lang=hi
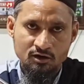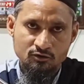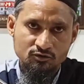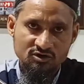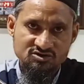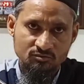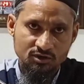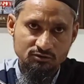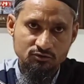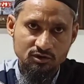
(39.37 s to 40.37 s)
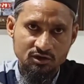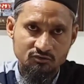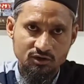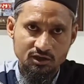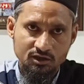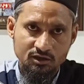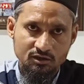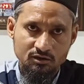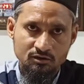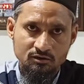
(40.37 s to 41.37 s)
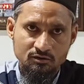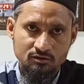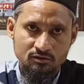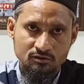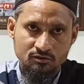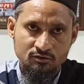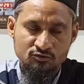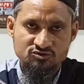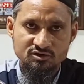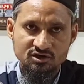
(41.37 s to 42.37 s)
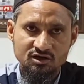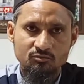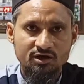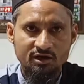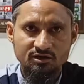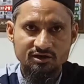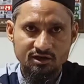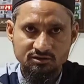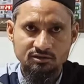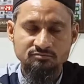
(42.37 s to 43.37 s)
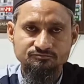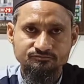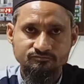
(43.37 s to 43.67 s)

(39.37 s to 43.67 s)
कानों के समातों के हवाले गुसल का बयान किया था